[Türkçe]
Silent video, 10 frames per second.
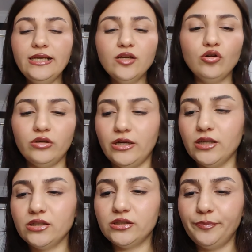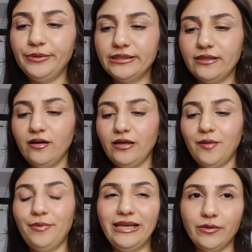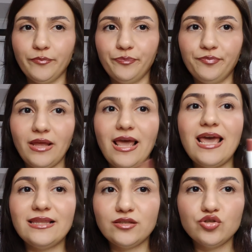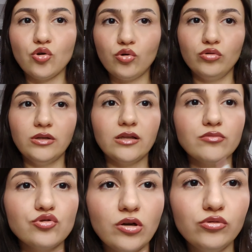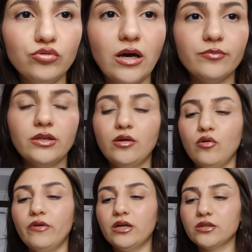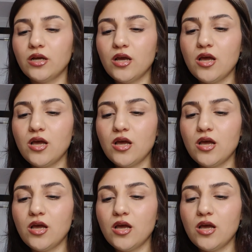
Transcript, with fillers: İlk olarak bir tane benim en çok kullandığım şu an dudağımda da o var.